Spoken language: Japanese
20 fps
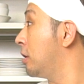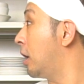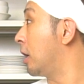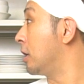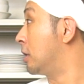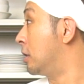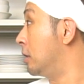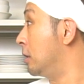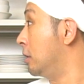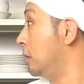なん
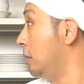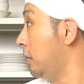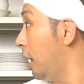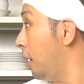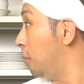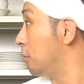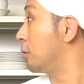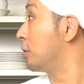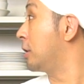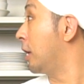かすんげ
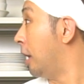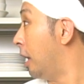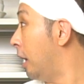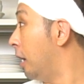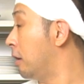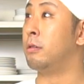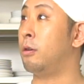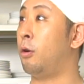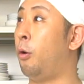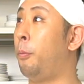え音して
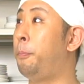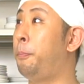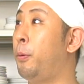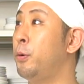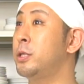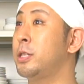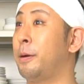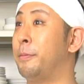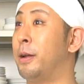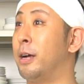ねおっ
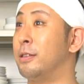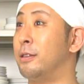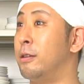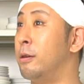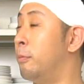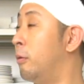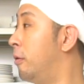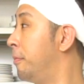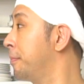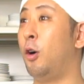ぽしか見なかっ
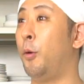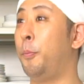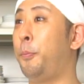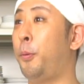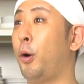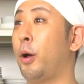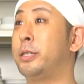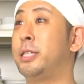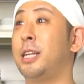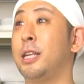たでもおっ
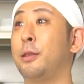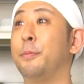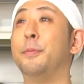ぽがちらっ